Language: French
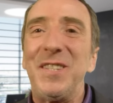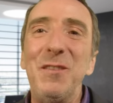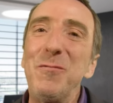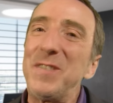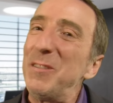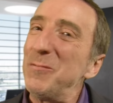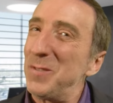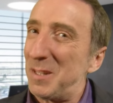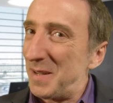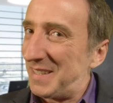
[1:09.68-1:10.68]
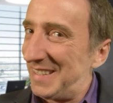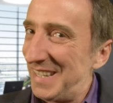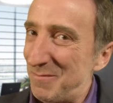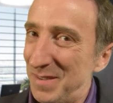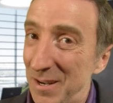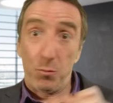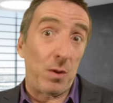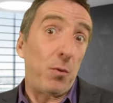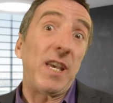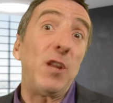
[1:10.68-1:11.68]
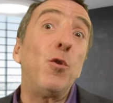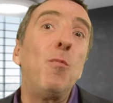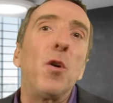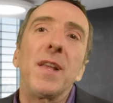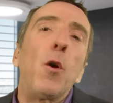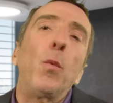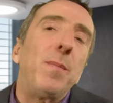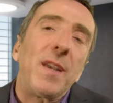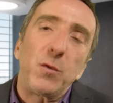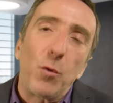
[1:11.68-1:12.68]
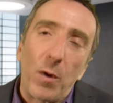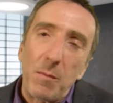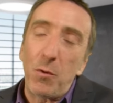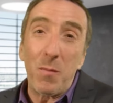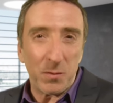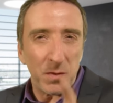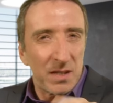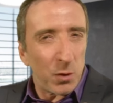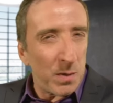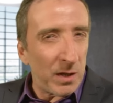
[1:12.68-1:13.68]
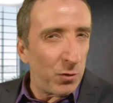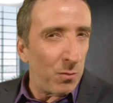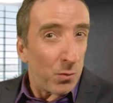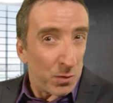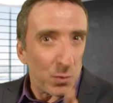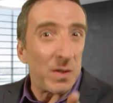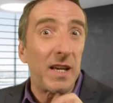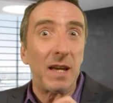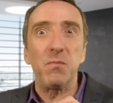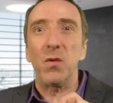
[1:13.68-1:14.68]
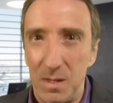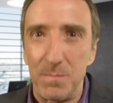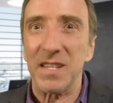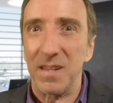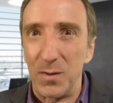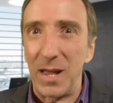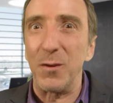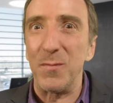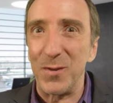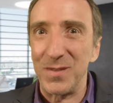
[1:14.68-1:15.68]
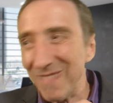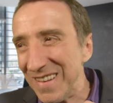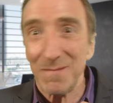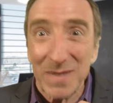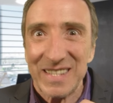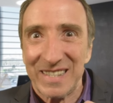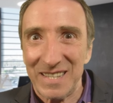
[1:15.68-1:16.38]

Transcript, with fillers: C'est nous, c'est nous, c'est pas si simple. Hein. Bon, d'abord, il y a une demande, alors oui, bien sûr, on répond. Mais est-ce que c'est celui qui demande ou celui qui répond qui passe vraiment la commande C'est pas si